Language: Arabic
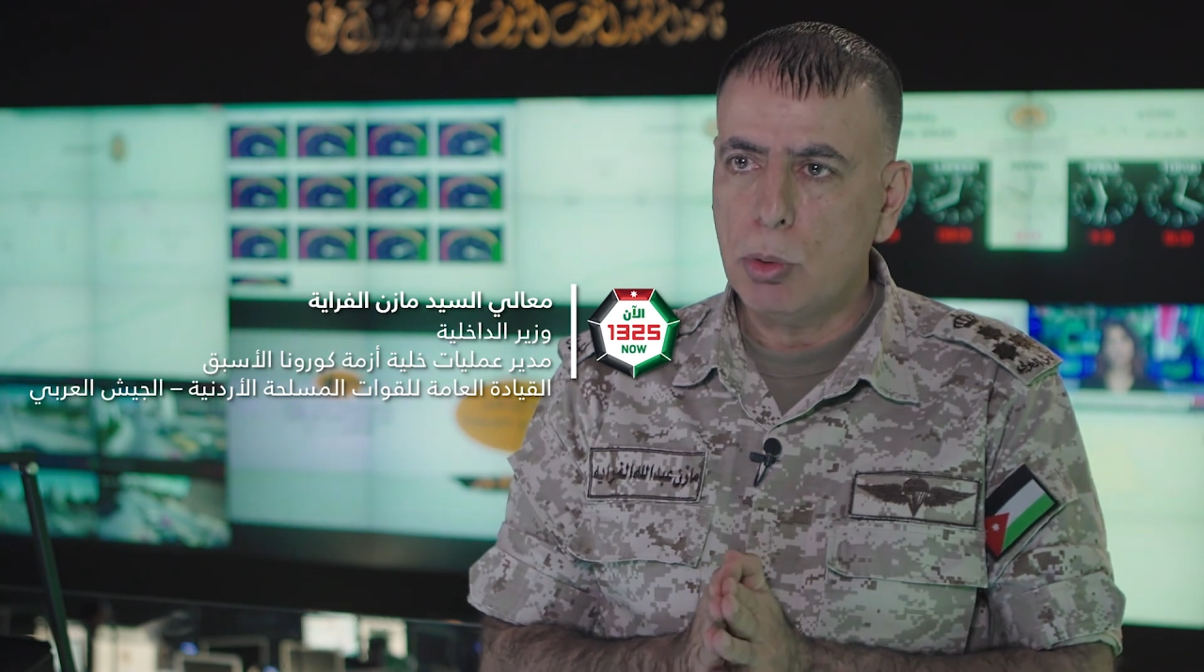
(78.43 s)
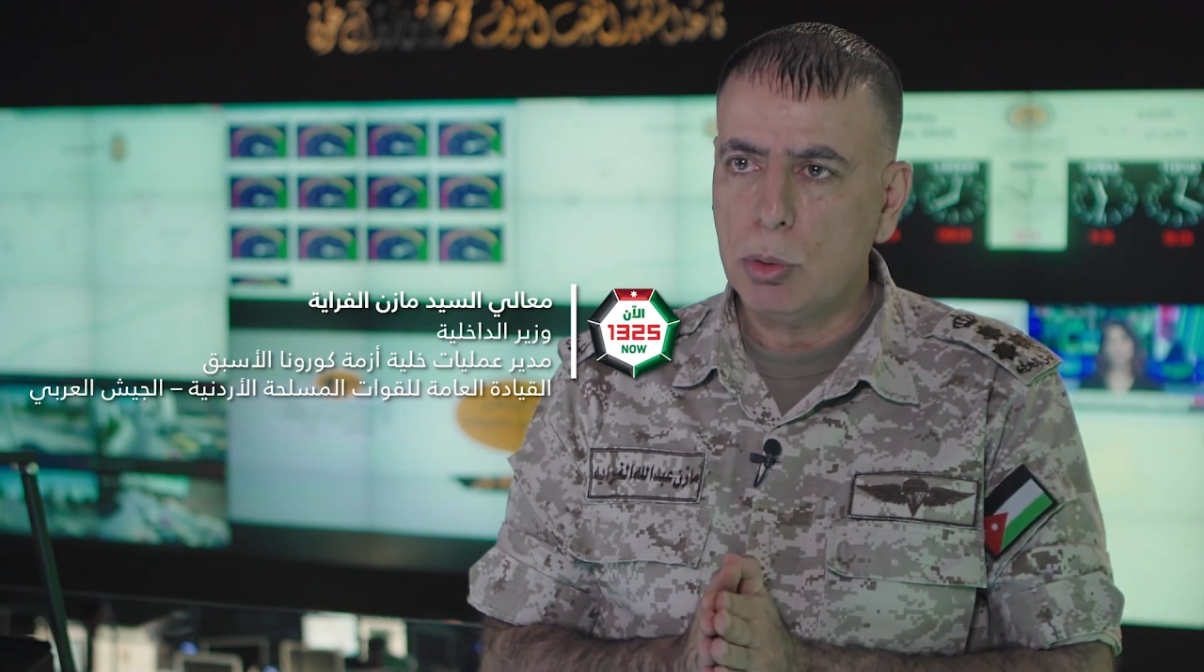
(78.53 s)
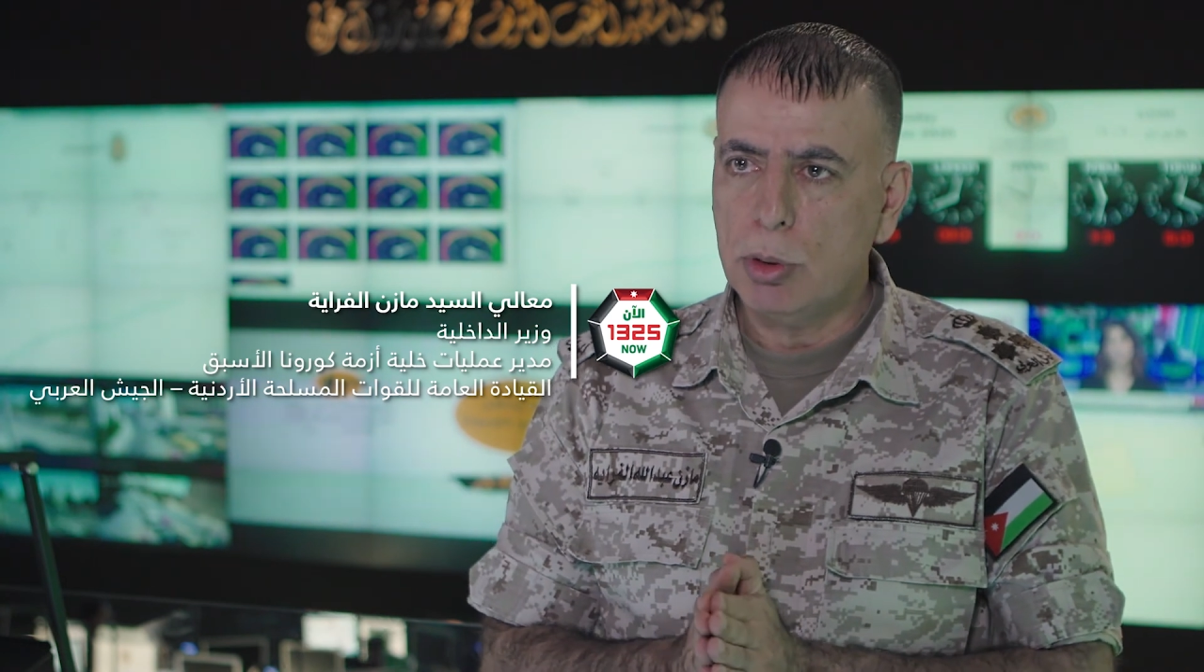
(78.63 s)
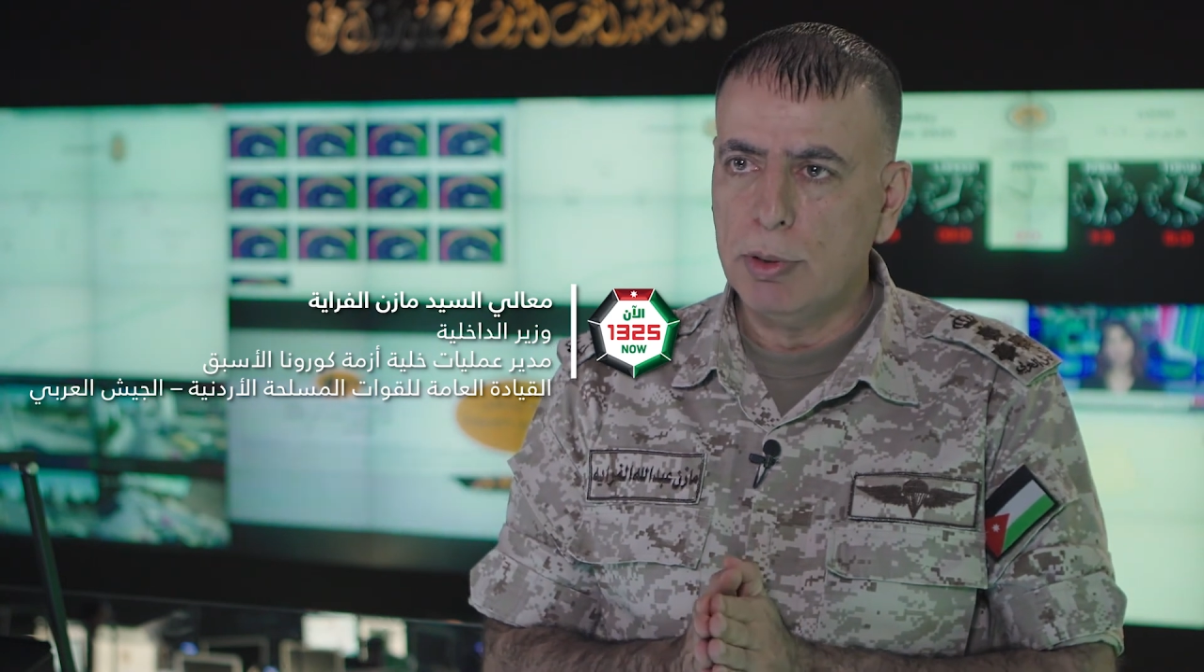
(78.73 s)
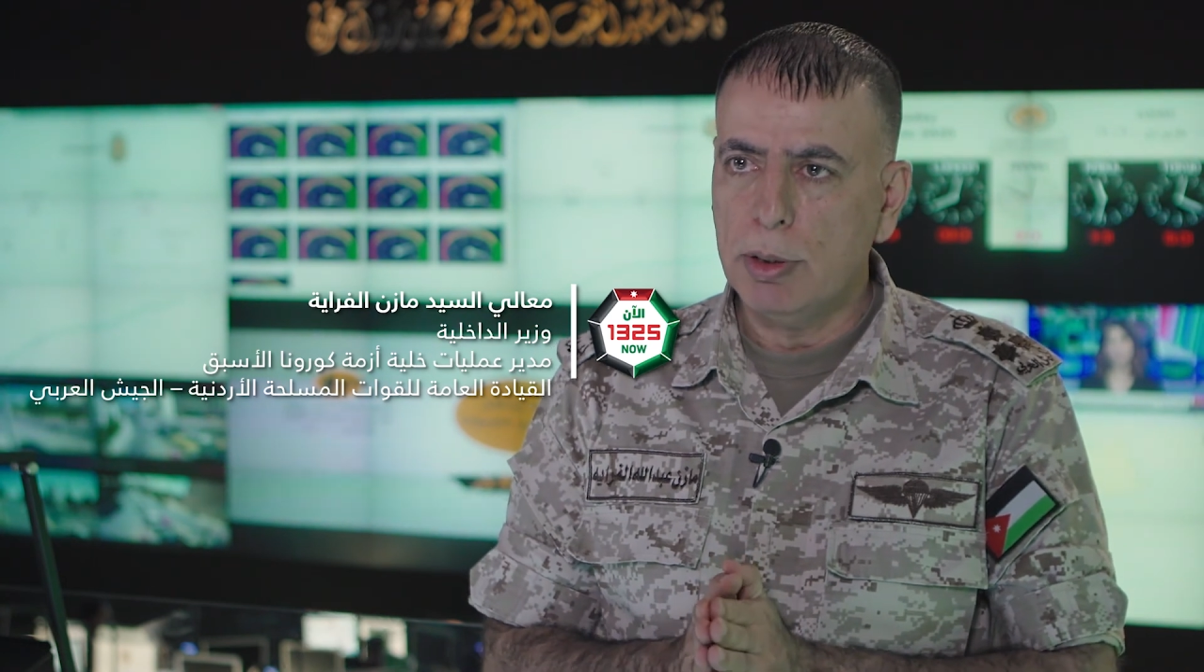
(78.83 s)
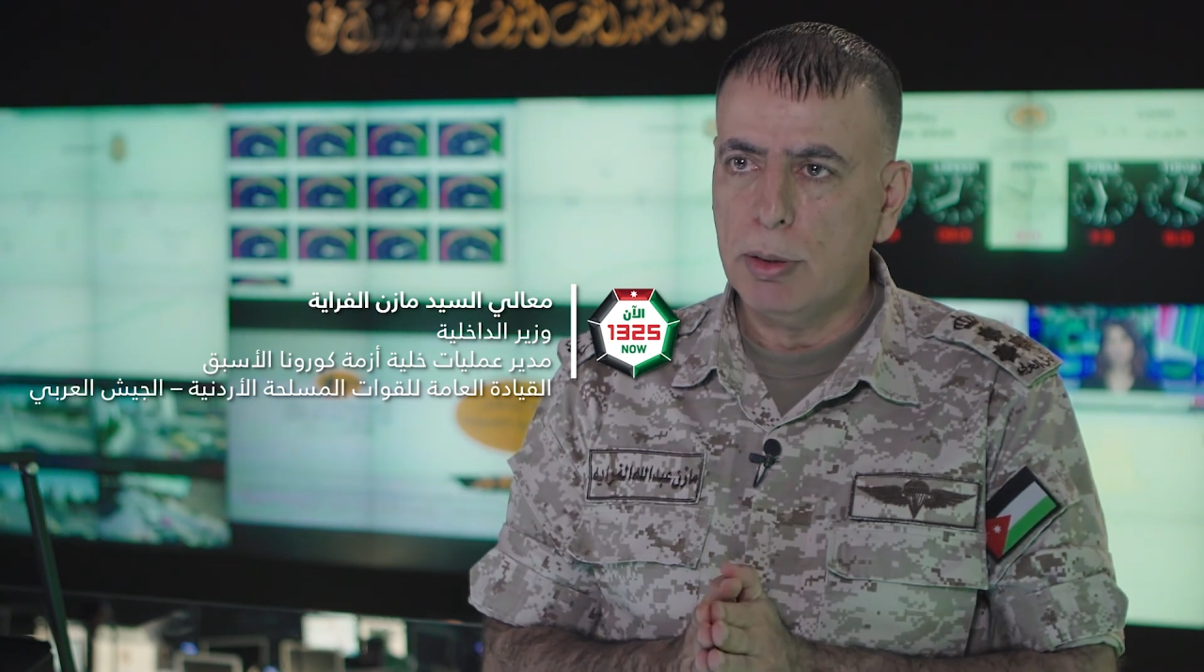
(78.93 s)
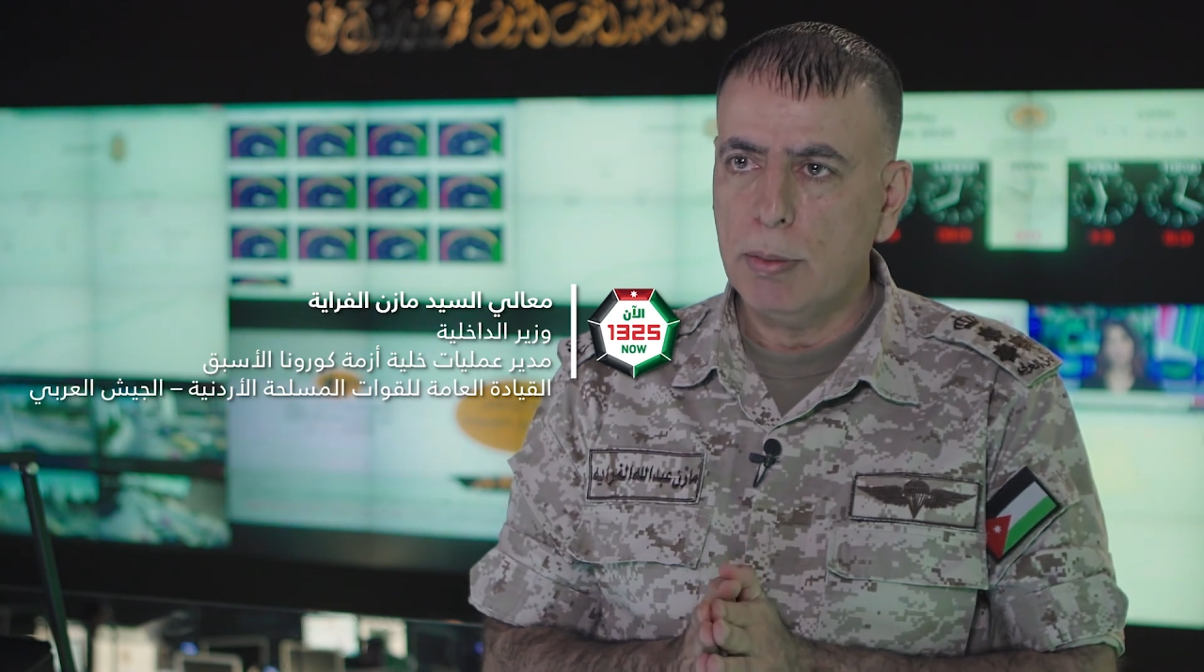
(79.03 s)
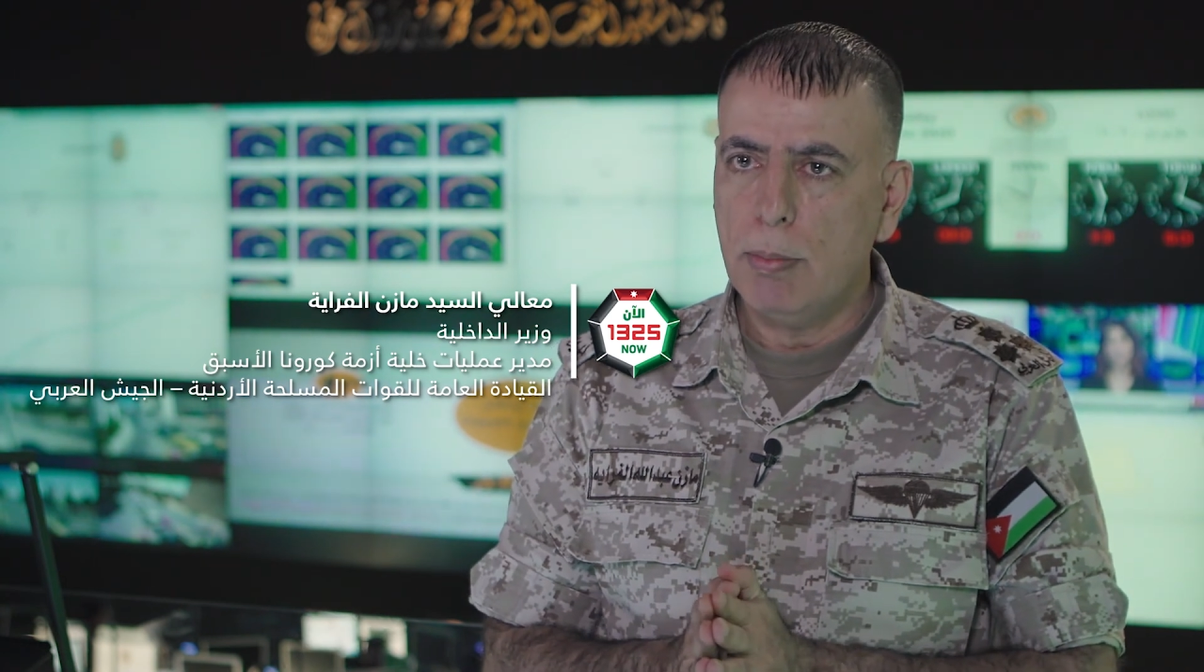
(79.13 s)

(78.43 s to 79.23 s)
موجودة فيه